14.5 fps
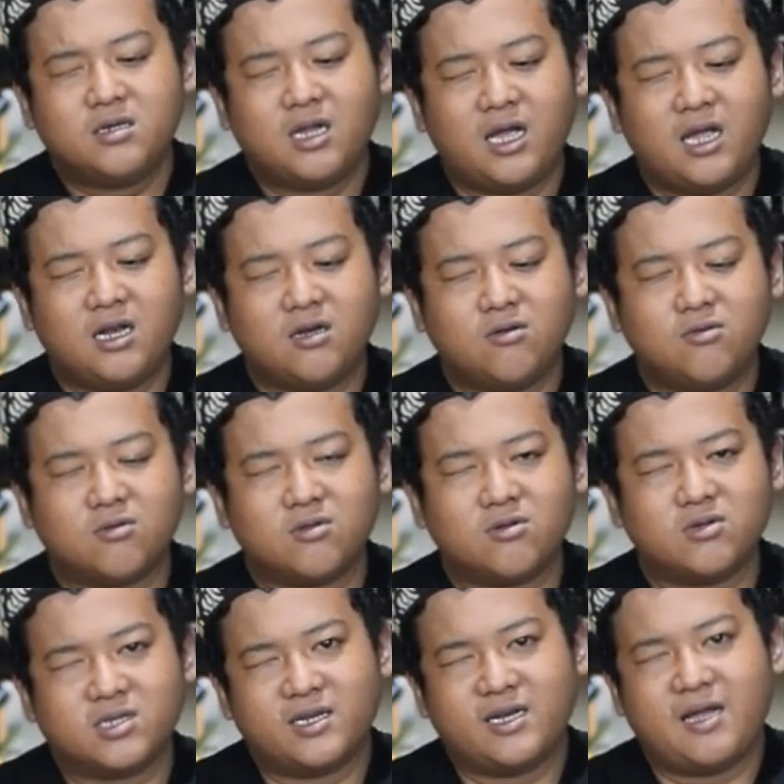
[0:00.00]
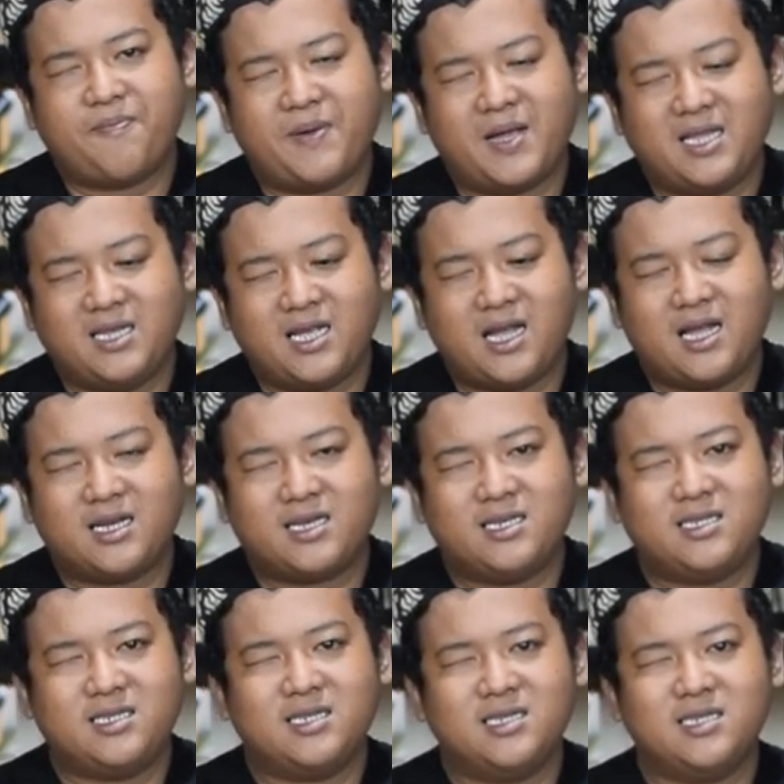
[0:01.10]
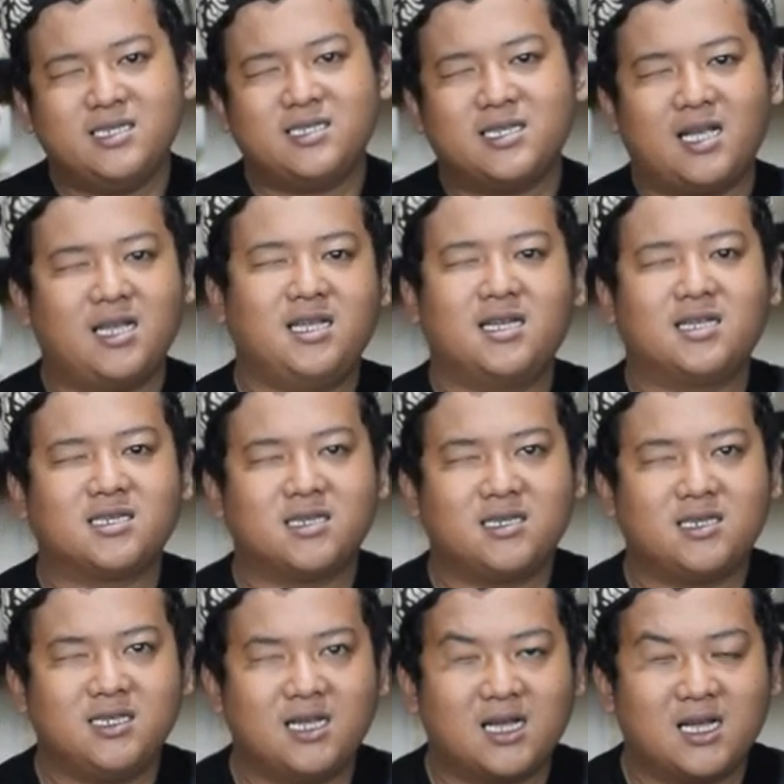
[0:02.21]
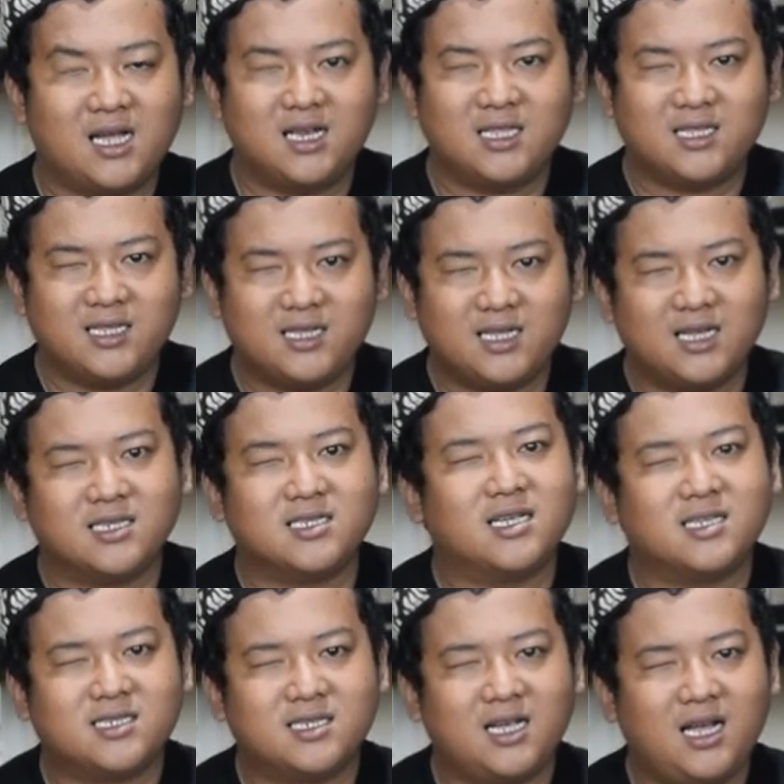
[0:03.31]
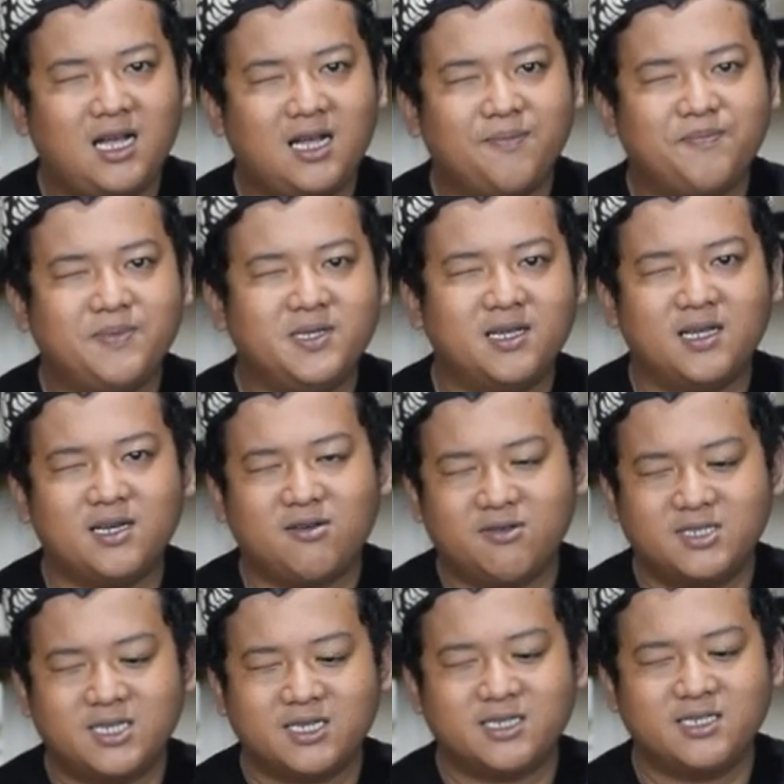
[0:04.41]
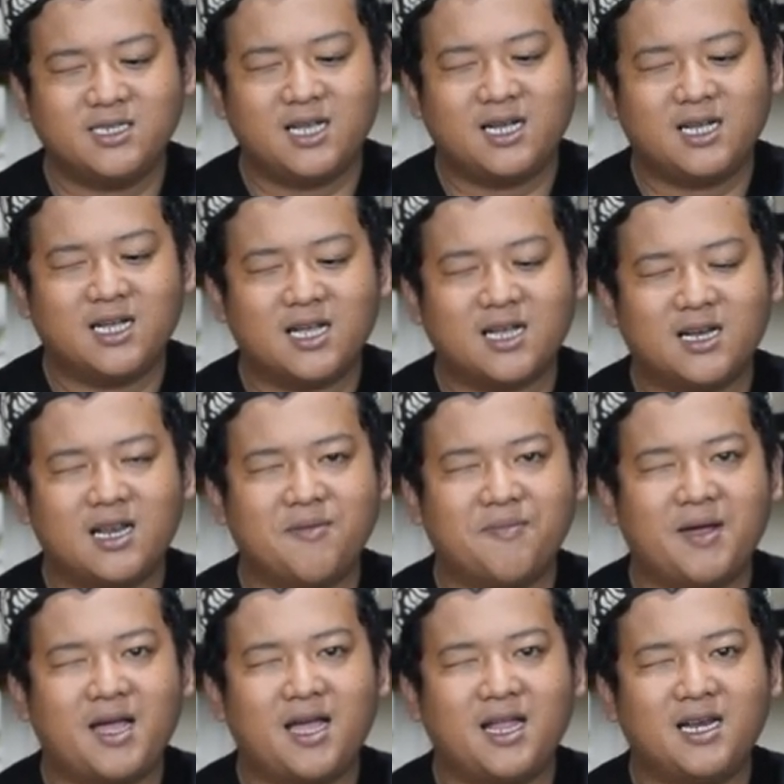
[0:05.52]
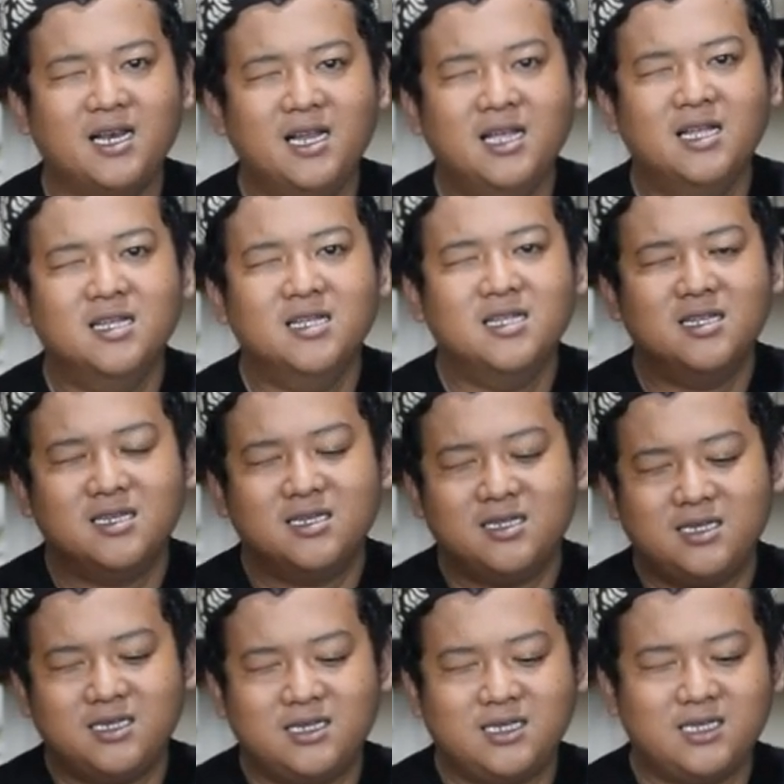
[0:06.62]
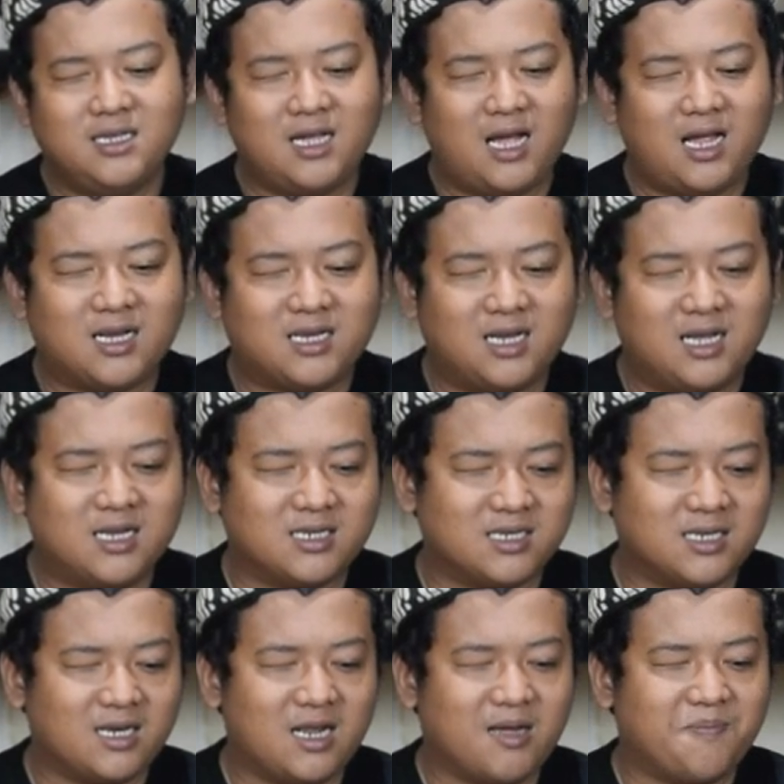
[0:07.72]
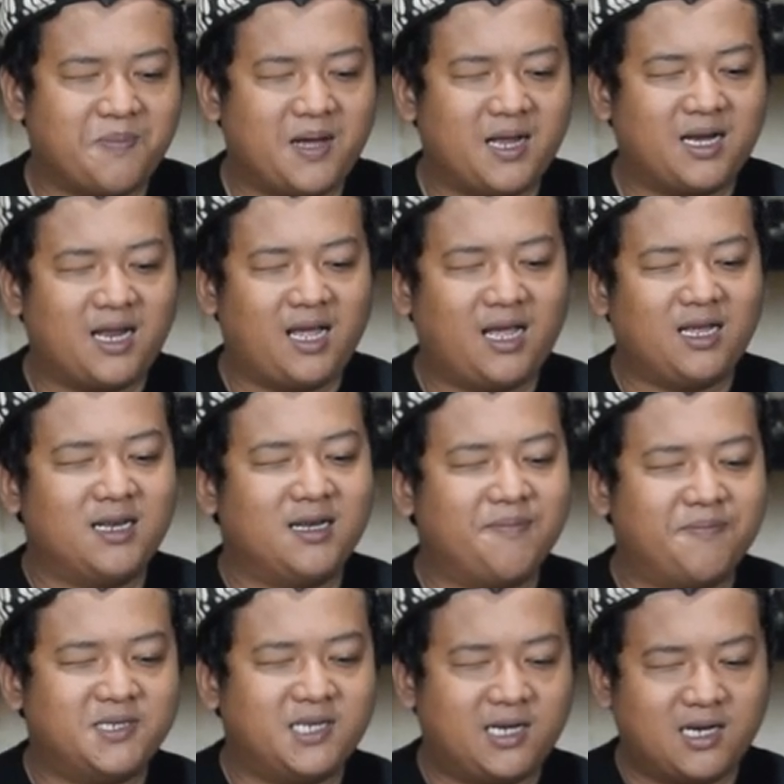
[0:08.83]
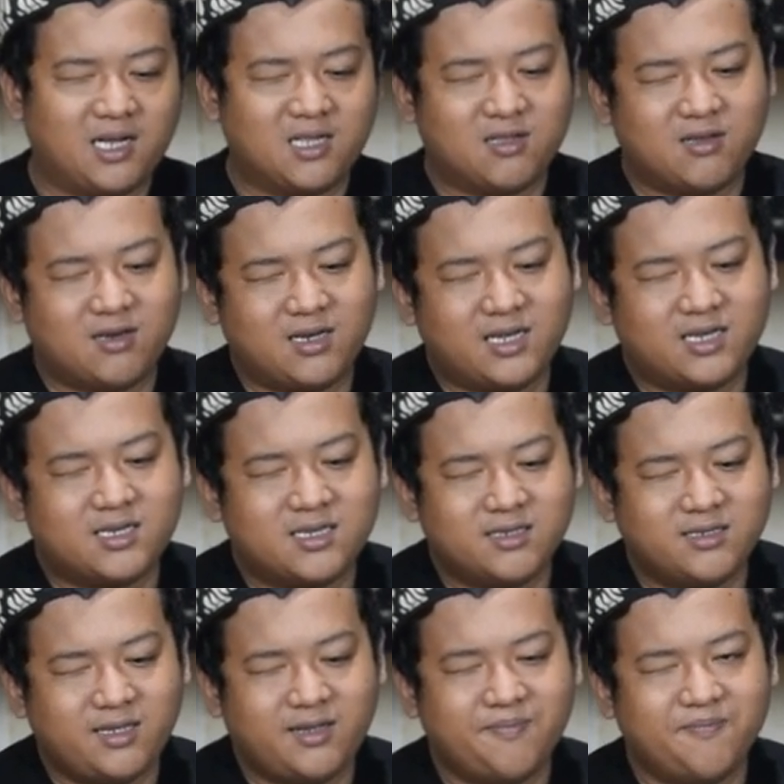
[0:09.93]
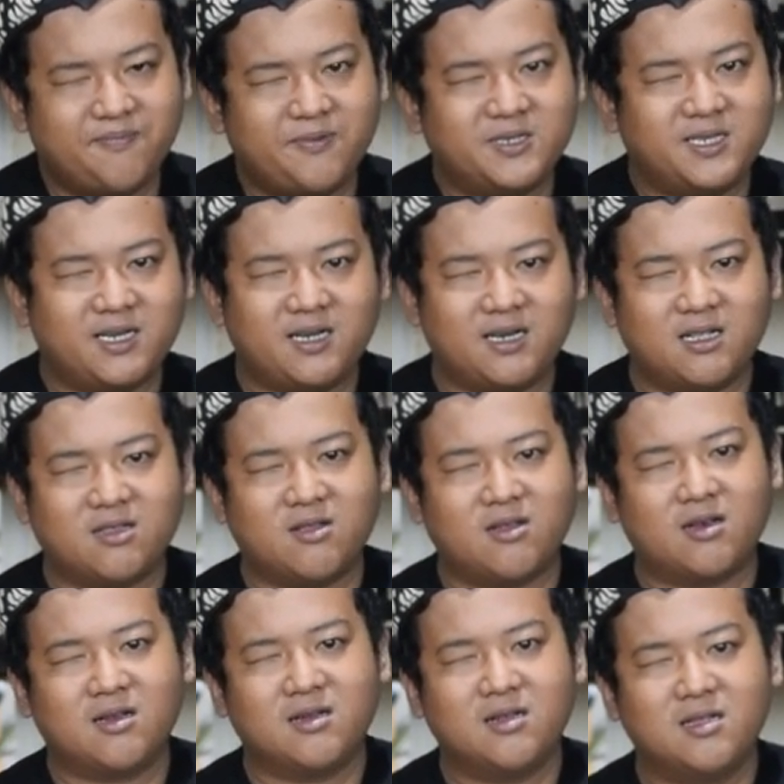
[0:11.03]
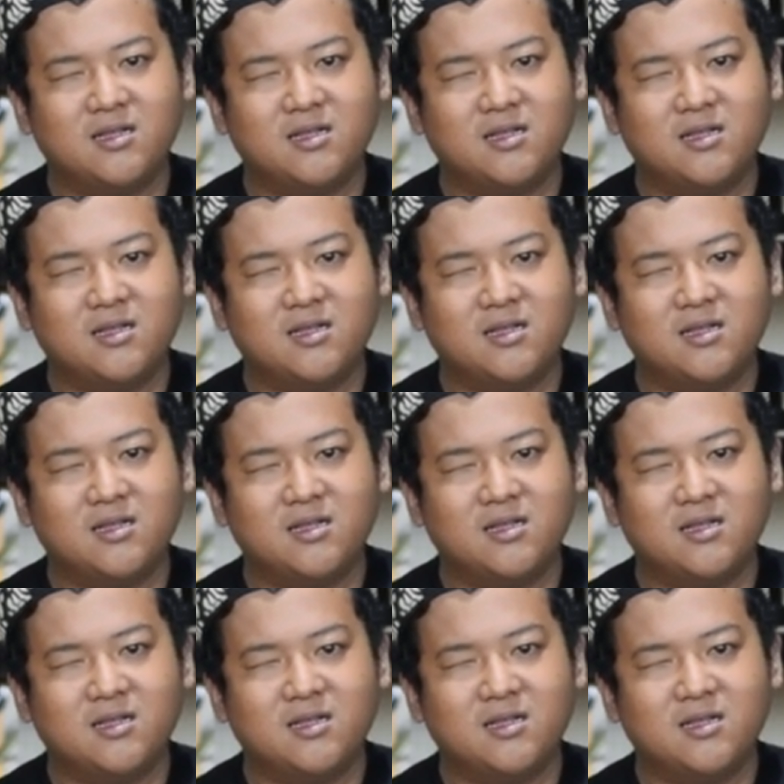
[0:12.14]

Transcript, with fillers: dan untuk senapannya di sini saya sediakan tiga saja biar durasinya nggak kelamaan. Ini ada senapan angin predator ekstrim, predator